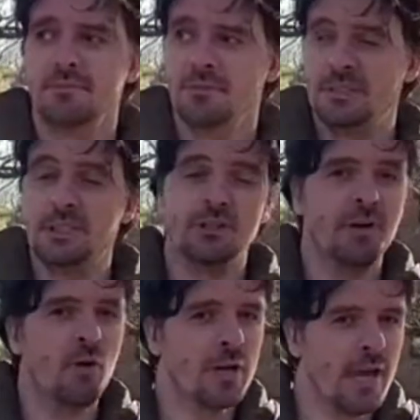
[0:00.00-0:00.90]
Se tiver
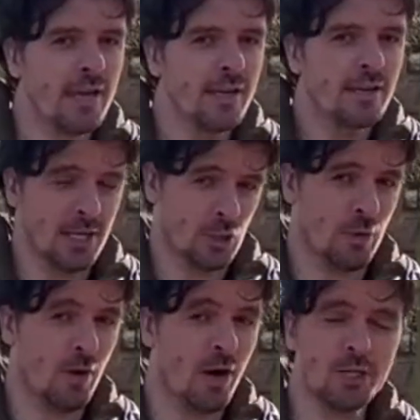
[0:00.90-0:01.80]
ok, a sua
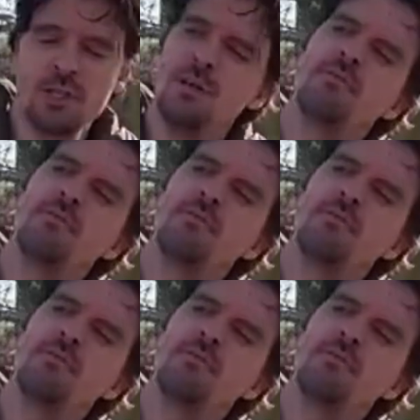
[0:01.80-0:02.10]
odd